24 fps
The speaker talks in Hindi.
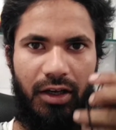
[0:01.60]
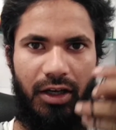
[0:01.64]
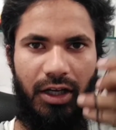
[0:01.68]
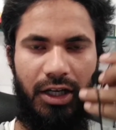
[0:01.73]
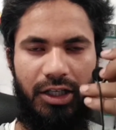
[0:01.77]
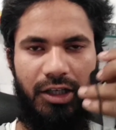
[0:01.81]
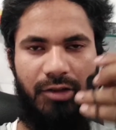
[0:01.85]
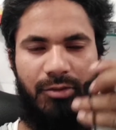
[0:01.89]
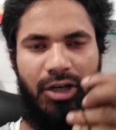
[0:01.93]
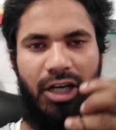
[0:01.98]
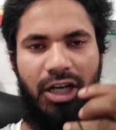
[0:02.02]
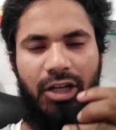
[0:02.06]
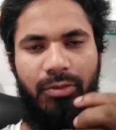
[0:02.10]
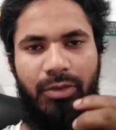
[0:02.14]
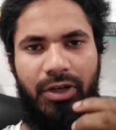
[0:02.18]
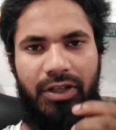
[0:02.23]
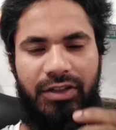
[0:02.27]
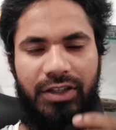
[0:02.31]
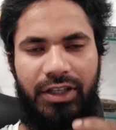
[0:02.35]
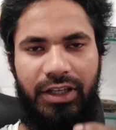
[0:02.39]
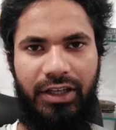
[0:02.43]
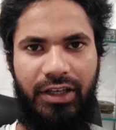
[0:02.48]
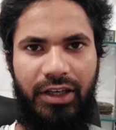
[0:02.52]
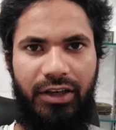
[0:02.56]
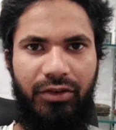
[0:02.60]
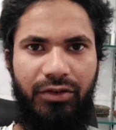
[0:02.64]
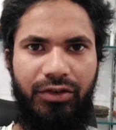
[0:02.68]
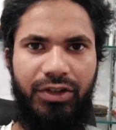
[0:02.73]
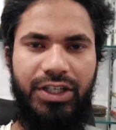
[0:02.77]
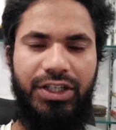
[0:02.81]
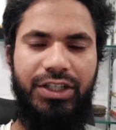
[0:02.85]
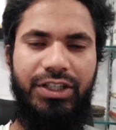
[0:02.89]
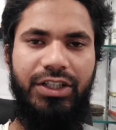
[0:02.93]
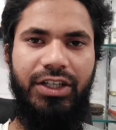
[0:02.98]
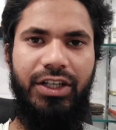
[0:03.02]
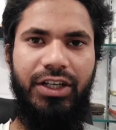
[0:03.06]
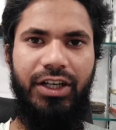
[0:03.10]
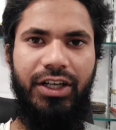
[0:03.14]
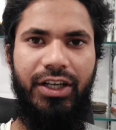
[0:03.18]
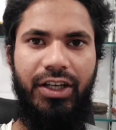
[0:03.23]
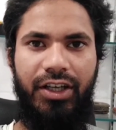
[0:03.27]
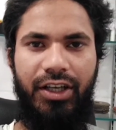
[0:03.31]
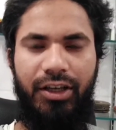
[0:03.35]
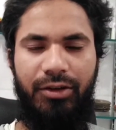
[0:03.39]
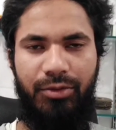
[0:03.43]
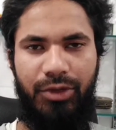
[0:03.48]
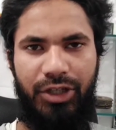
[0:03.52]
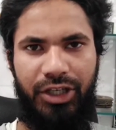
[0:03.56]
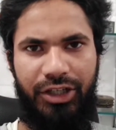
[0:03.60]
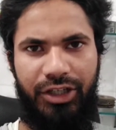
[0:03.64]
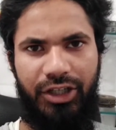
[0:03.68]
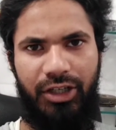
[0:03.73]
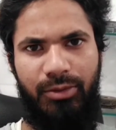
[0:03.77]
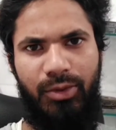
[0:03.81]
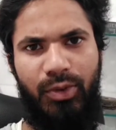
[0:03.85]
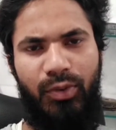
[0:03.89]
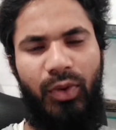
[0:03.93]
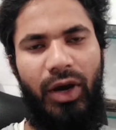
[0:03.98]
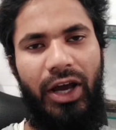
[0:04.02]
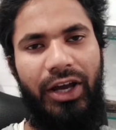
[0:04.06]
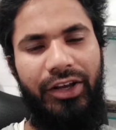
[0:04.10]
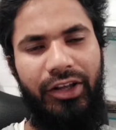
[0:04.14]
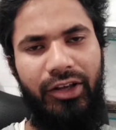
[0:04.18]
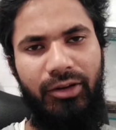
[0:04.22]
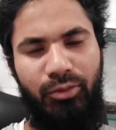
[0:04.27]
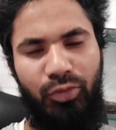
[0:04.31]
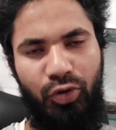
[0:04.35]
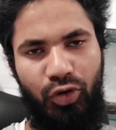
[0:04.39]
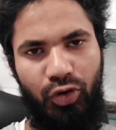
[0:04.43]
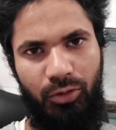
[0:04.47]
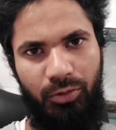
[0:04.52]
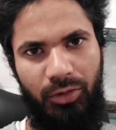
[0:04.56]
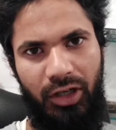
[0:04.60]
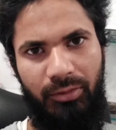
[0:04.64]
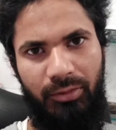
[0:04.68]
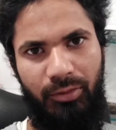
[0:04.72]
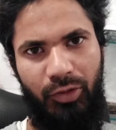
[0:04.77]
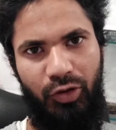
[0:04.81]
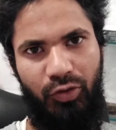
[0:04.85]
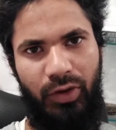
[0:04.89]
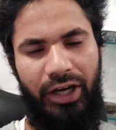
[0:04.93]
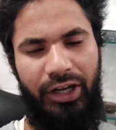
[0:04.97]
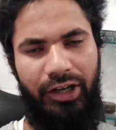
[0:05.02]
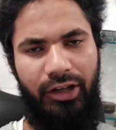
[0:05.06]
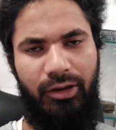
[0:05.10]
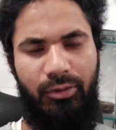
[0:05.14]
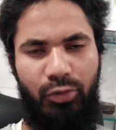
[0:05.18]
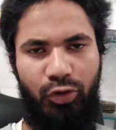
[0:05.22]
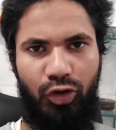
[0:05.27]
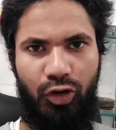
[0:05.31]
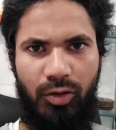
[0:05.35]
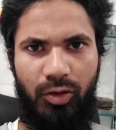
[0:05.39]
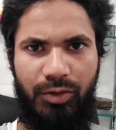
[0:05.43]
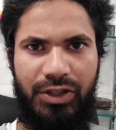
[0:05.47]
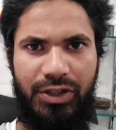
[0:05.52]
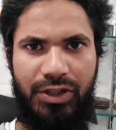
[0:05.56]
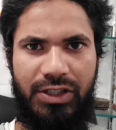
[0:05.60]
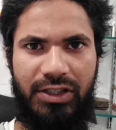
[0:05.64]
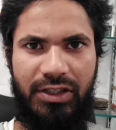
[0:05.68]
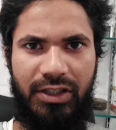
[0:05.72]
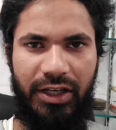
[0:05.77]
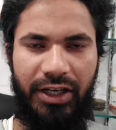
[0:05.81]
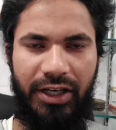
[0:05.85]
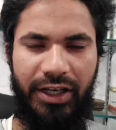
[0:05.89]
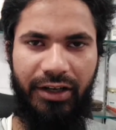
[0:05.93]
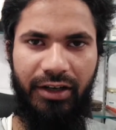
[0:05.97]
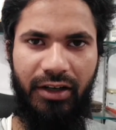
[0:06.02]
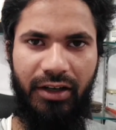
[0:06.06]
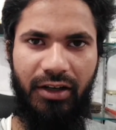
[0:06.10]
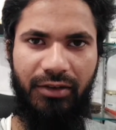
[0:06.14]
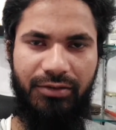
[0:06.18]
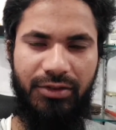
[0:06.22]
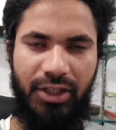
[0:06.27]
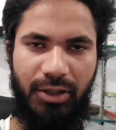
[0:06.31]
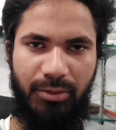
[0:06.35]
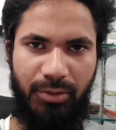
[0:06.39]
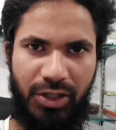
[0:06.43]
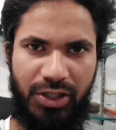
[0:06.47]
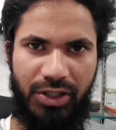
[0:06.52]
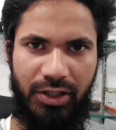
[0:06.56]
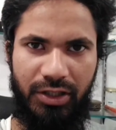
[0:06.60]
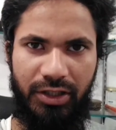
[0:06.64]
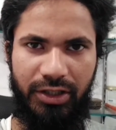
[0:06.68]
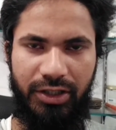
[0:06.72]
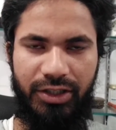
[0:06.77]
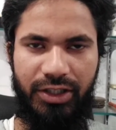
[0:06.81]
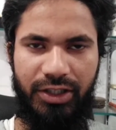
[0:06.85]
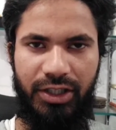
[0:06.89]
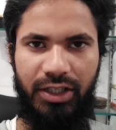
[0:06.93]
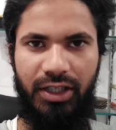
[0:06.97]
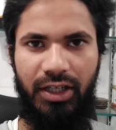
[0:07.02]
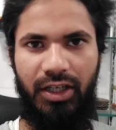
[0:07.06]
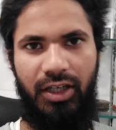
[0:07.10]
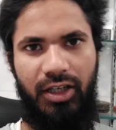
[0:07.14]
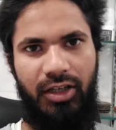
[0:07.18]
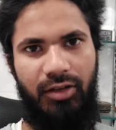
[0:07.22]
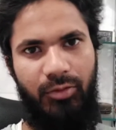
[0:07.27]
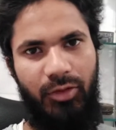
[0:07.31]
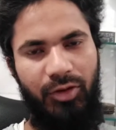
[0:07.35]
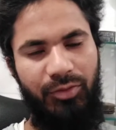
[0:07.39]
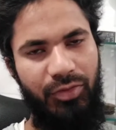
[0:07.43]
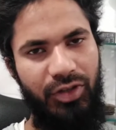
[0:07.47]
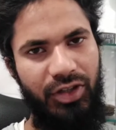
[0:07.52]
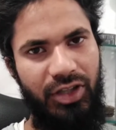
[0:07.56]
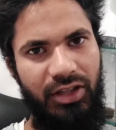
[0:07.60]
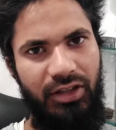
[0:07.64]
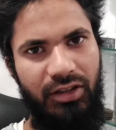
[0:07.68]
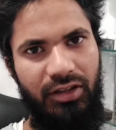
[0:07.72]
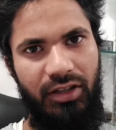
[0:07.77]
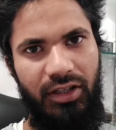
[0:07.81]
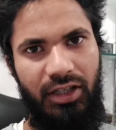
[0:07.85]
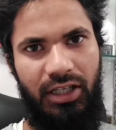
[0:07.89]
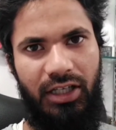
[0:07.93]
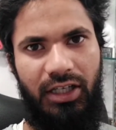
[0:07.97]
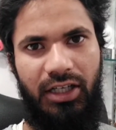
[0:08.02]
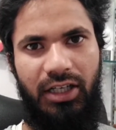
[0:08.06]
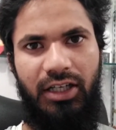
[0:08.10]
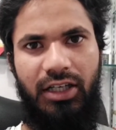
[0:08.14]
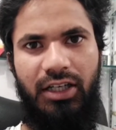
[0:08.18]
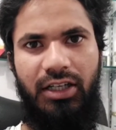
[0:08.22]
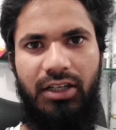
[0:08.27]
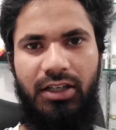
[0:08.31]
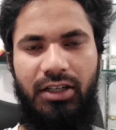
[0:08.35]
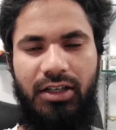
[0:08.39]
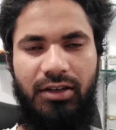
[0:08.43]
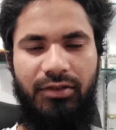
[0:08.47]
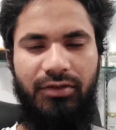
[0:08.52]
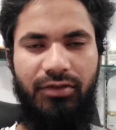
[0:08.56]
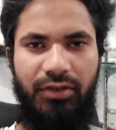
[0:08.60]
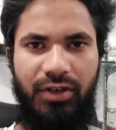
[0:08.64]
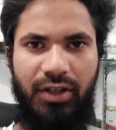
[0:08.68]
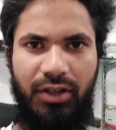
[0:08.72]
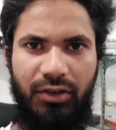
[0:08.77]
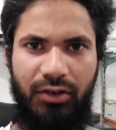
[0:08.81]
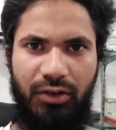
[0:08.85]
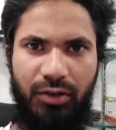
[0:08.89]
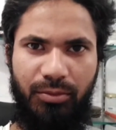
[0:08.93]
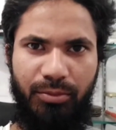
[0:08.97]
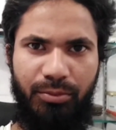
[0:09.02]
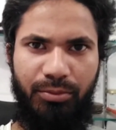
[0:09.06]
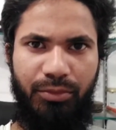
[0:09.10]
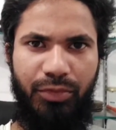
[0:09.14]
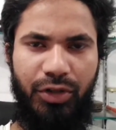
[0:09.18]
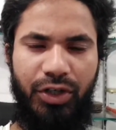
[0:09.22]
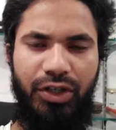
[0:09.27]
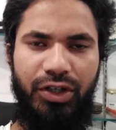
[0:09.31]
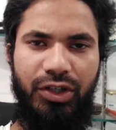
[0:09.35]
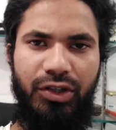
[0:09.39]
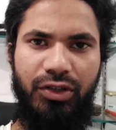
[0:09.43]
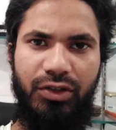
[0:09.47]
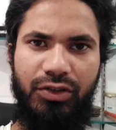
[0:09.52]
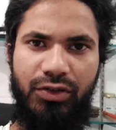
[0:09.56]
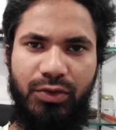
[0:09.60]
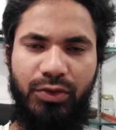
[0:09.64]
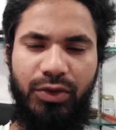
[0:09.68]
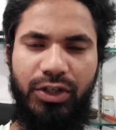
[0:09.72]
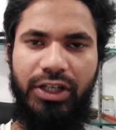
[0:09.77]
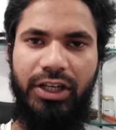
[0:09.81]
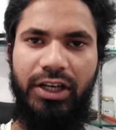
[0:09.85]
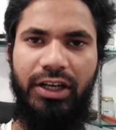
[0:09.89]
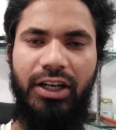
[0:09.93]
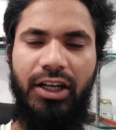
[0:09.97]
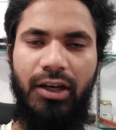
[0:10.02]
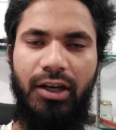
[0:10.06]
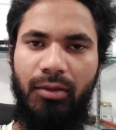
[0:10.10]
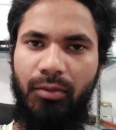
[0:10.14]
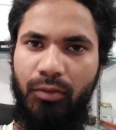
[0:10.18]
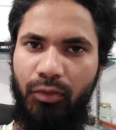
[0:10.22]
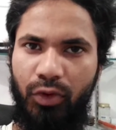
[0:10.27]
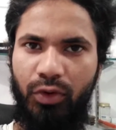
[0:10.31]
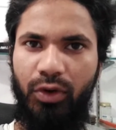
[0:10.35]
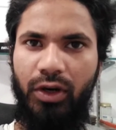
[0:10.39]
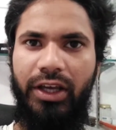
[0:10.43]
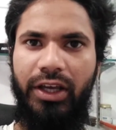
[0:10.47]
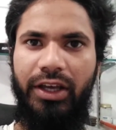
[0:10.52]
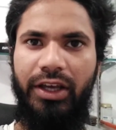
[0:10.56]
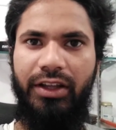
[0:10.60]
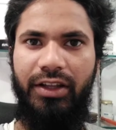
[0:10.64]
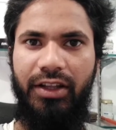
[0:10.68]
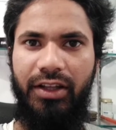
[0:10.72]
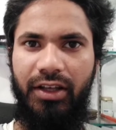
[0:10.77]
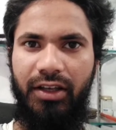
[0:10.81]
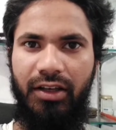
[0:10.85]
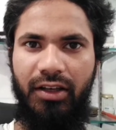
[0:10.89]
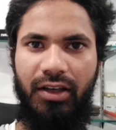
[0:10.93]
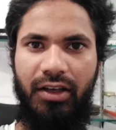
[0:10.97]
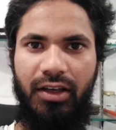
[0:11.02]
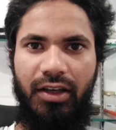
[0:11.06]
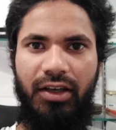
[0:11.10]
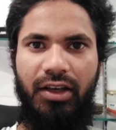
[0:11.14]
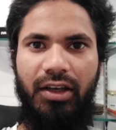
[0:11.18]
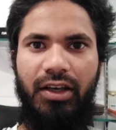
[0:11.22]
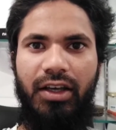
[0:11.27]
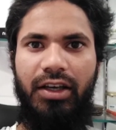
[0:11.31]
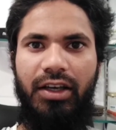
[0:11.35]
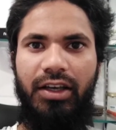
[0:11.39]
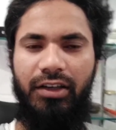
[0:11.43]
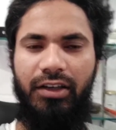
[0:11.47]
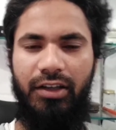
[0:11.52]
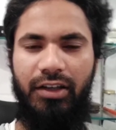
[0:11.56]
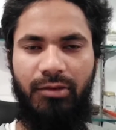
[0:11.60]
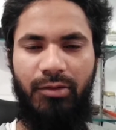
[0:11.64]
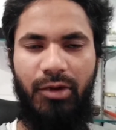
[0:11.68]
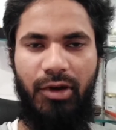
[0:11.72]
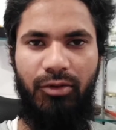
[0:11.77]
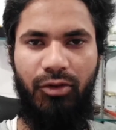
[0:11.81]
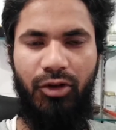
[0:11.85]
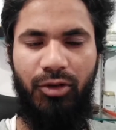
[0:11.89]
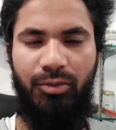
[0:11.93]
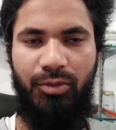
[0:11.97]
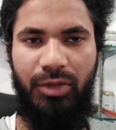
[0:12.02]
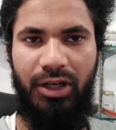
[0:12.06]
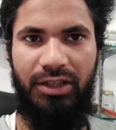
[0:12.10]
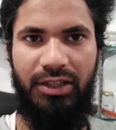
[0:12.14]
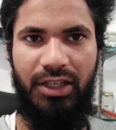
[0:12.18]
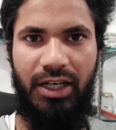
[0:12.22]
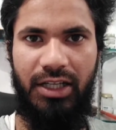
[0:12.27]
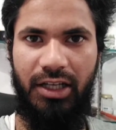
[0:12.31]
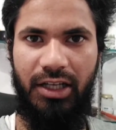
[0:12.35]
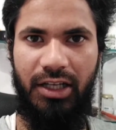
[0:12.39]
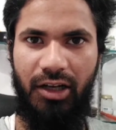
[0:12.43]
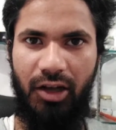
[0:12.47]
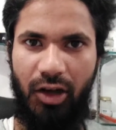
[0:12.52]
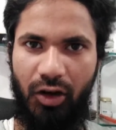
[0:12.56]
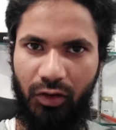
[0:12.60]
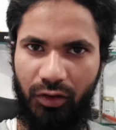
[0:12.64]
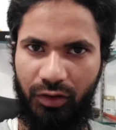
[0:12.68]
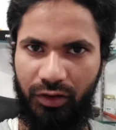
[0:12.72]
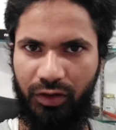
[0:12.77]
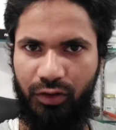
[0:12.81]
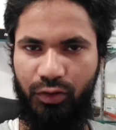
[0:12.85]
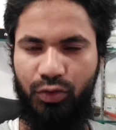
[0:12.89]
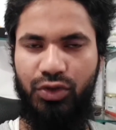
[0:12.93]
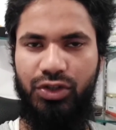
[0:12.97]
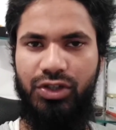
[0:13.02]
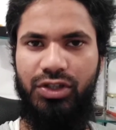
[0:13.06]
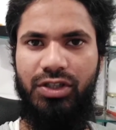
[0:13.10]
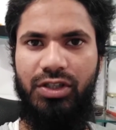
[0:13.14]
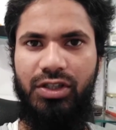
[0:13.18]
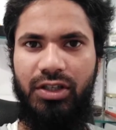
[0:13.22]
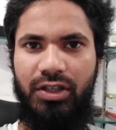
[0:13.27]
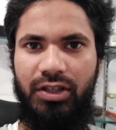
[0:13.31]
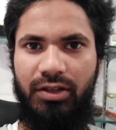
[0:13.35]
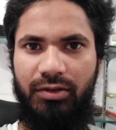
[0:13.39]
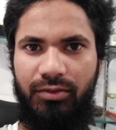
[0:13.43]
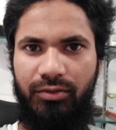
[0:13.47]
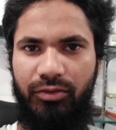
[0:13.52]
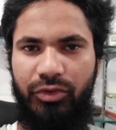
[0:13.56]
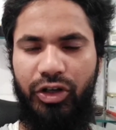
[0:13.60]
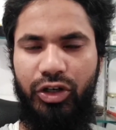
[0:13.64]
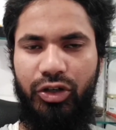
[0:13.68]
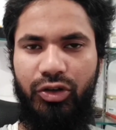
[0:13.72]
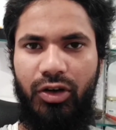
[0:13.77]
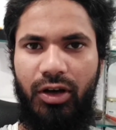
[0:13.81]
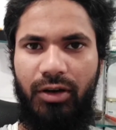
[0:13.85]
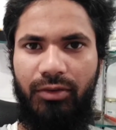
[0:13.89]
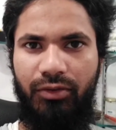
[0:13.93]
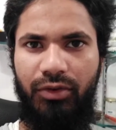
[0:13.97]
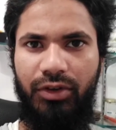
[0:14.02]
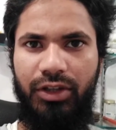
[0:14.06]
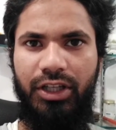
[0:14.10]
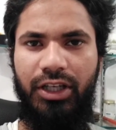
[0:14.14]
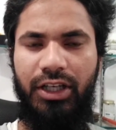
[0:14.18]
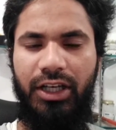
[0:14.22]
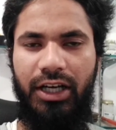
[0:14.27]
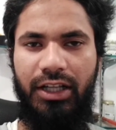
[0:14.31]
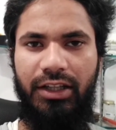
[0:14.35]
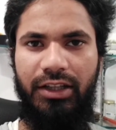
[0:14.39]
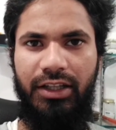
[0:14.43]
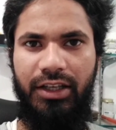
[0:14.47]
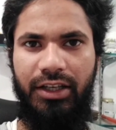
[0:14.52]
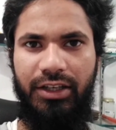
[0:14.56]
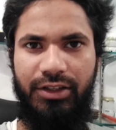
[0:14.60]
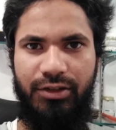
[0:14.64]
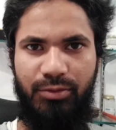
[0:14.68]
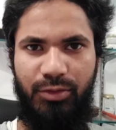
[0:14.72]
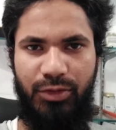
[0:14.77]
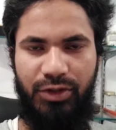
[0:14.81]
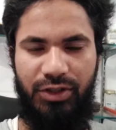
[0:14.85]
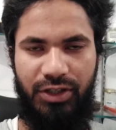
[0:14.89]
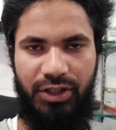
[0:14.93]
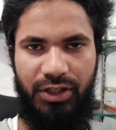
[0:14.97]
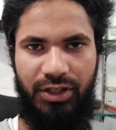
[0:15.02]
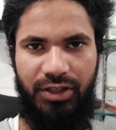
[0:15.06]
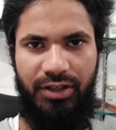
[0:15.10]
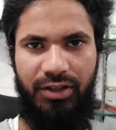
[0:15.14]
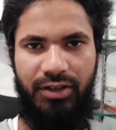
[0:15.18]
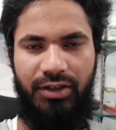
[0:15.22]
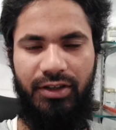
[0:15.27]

आज हमारे पास एक एविएटर है एविएटर में वायरिंग प्रॉब्लम है वायरिंग प्रॉब्लम इस तरह है ना आप समझ लीजिए हम अभी आपको वीडियो शूट करना हम भूल गए थे इसलिए हम आपको बता दे रहे हैं और कुछ वीडियो आपको दिखाते हैं इसमें से